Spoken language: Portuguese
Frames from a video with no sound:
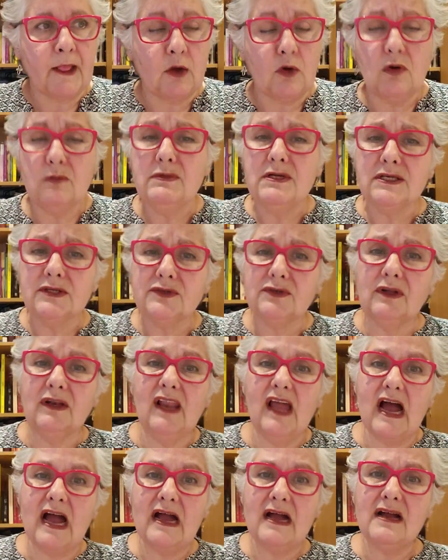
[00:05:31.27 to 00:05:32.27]
Começou
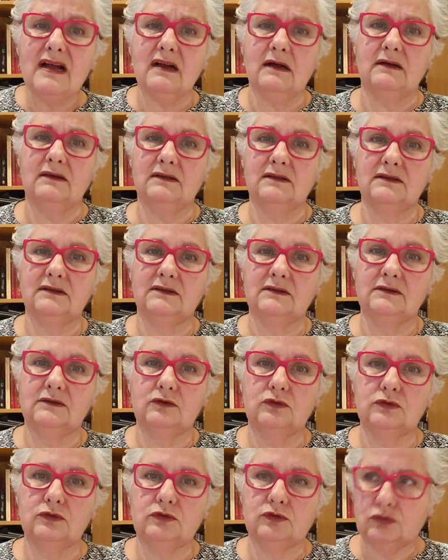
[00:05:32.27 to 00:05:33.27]
lá,
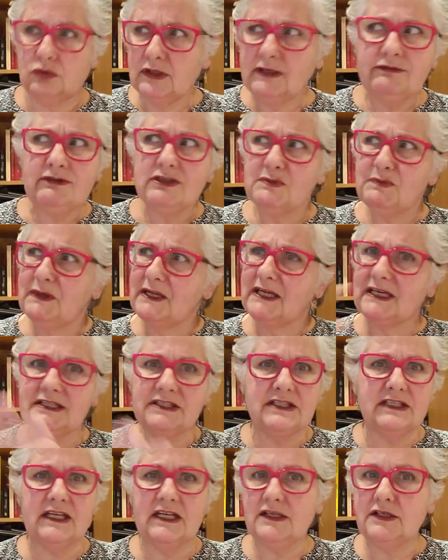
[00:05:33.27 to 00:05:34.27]
o livro explica
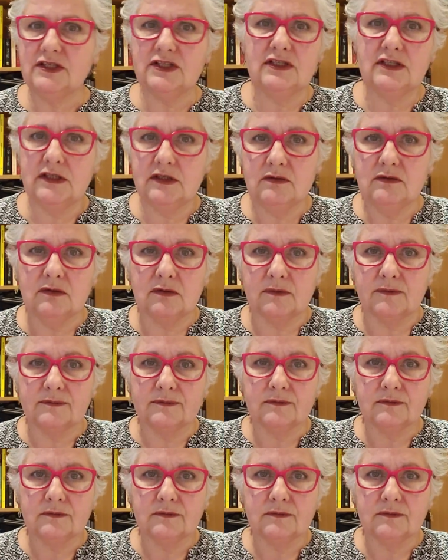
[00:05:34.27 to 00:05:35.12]
direitinho.